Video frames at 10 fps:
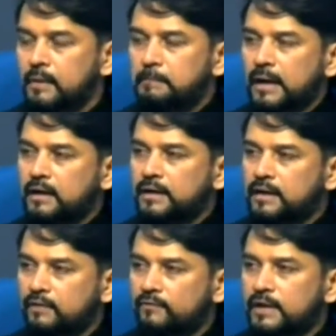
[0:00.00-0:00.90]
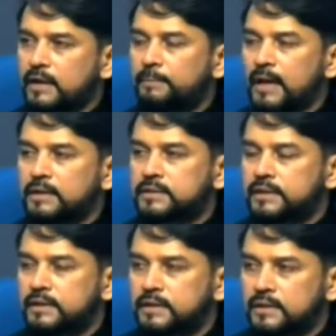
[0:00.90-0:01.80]
पहले रिकवरी के प्रयास
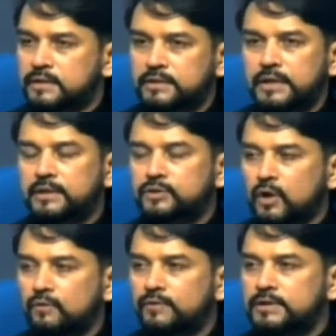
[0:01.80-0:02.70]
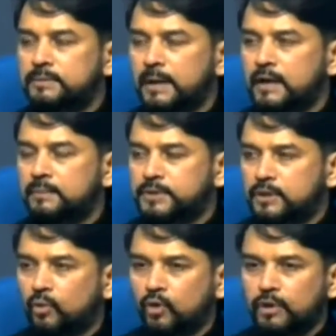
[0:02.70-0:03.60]
किए जाते थे इंसॉल्वेंसी बैंक्रप्सी
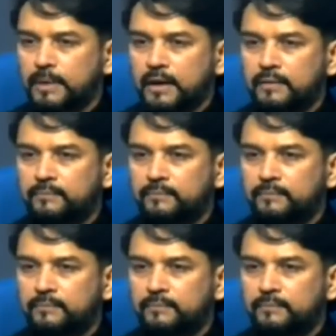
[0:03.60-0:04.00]
कोड में